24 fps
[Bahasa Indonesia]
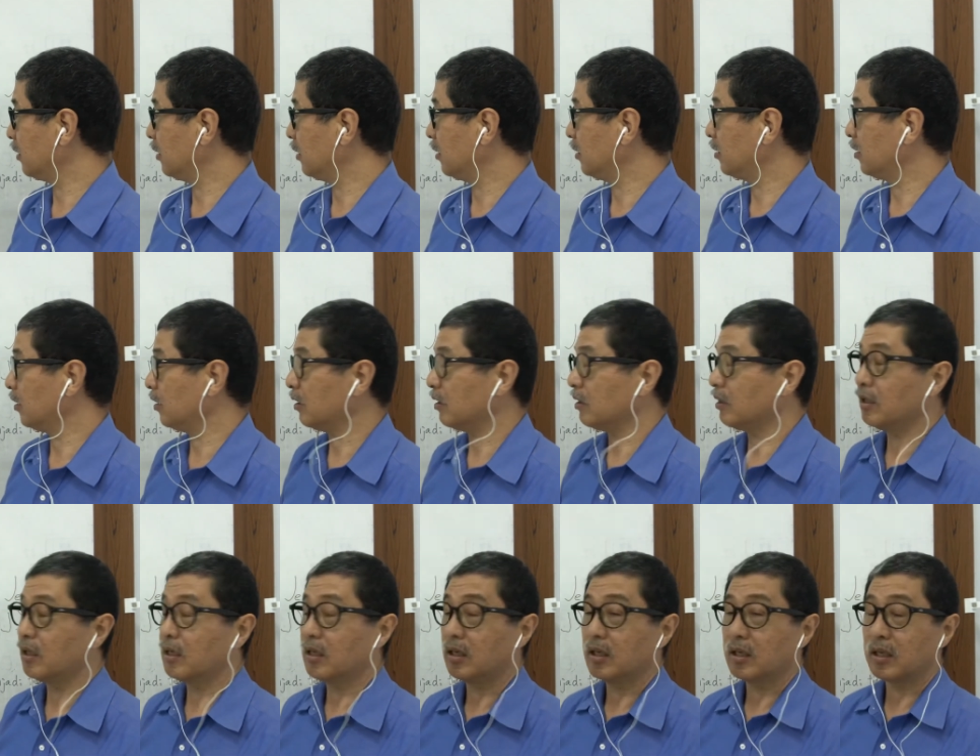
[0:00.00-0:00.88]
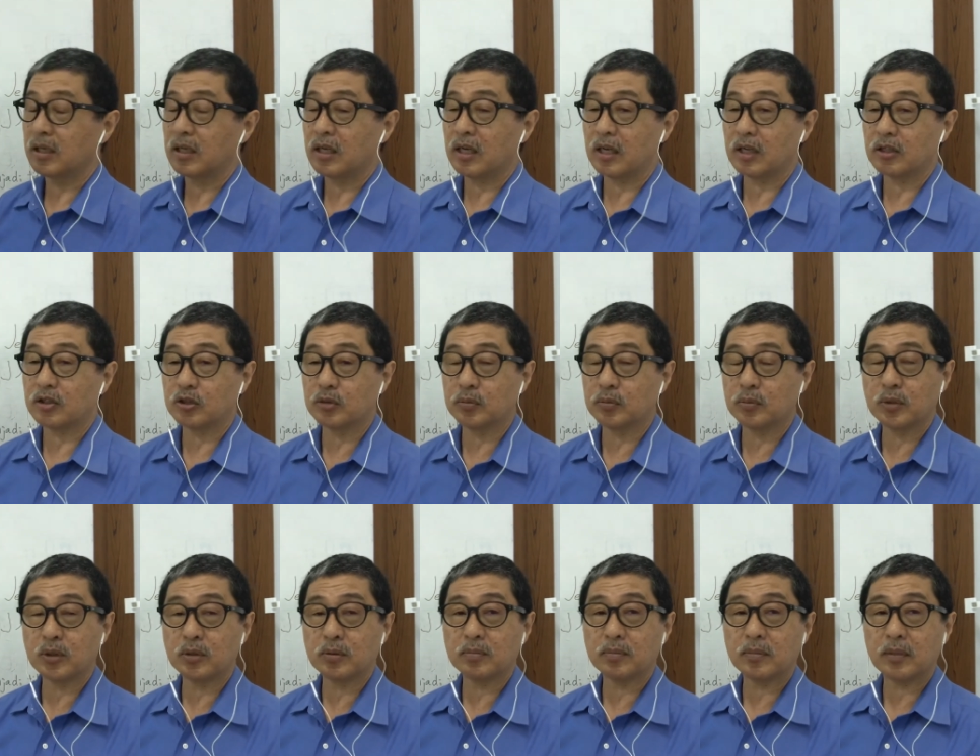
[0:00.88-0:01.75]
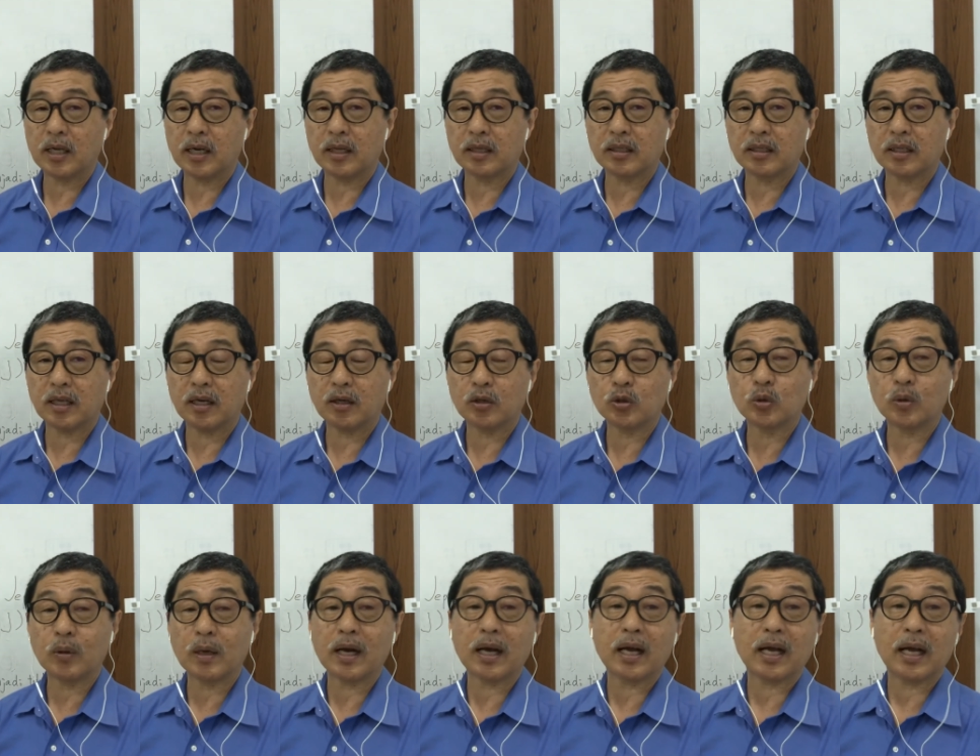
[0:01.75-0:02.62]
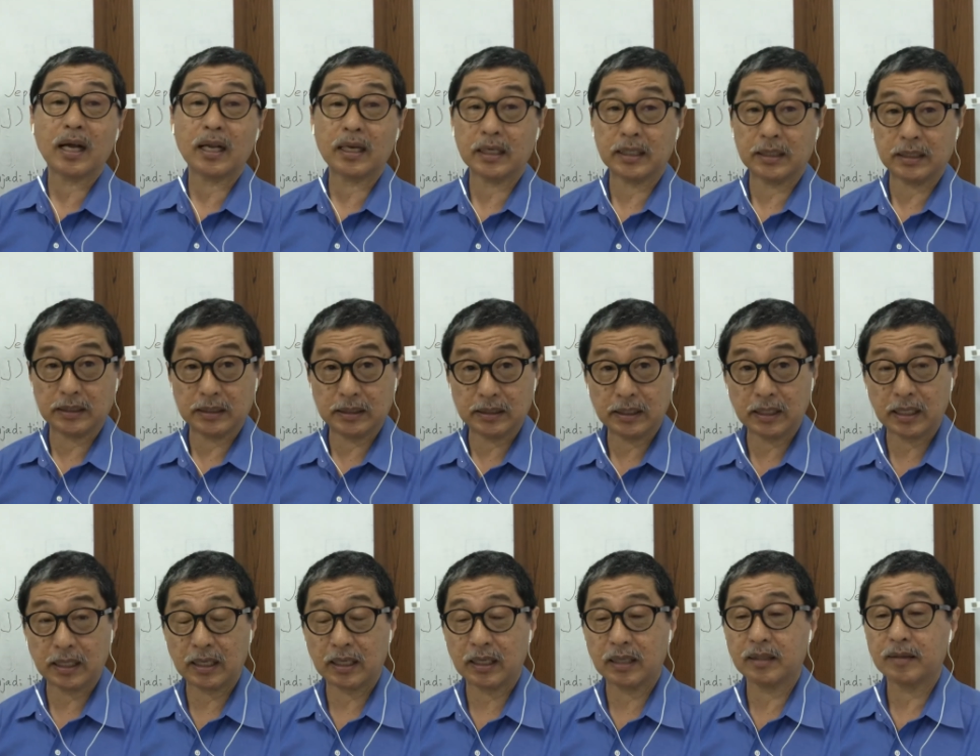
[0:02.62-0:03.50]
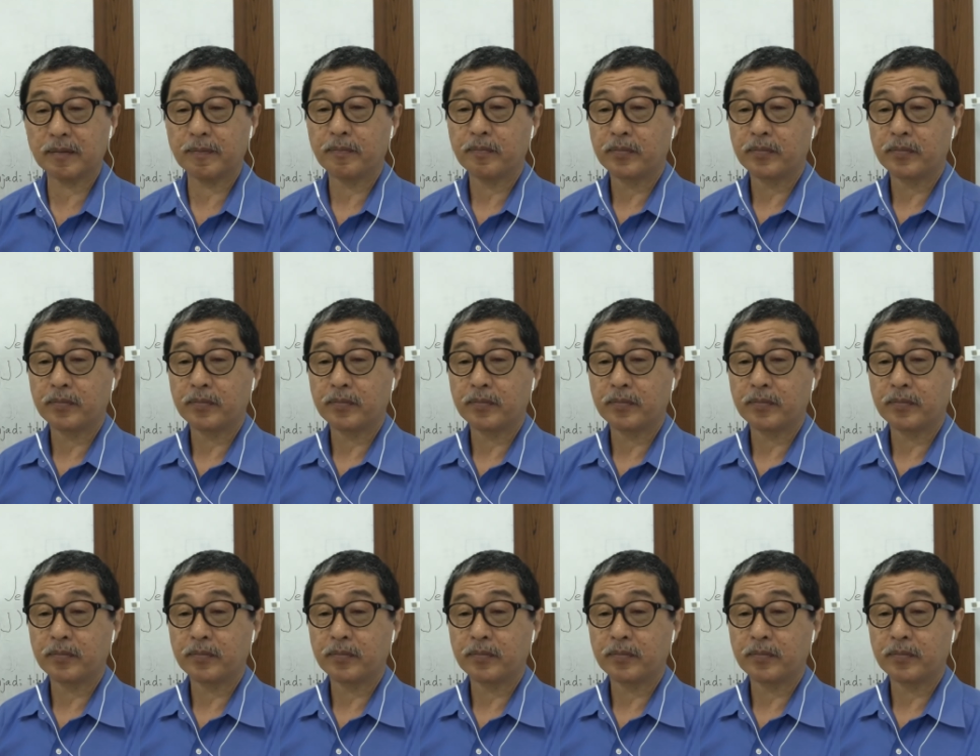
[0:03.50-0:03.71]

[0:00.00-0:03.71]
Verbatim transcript: ini, ya sebelum ada uang kali, ya kan?